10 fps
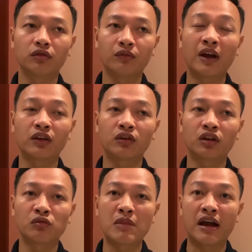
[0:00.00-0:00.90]
Bạch Hồng
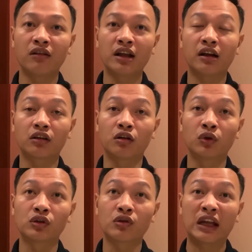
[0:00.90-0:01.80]
Quyền nói về nỗi
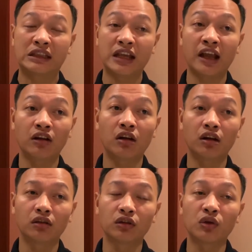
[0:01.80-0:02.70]
sợ của mình
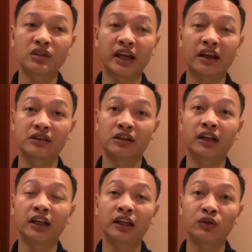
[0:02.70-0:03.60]
có liên quan đến
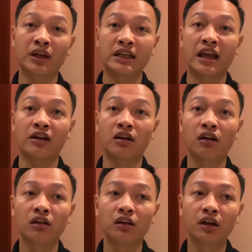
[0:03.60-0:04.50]
trường hợp của Trương
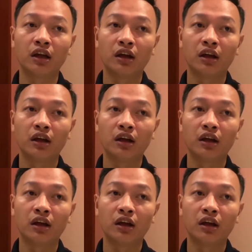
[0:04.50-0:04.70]
Duy Nhất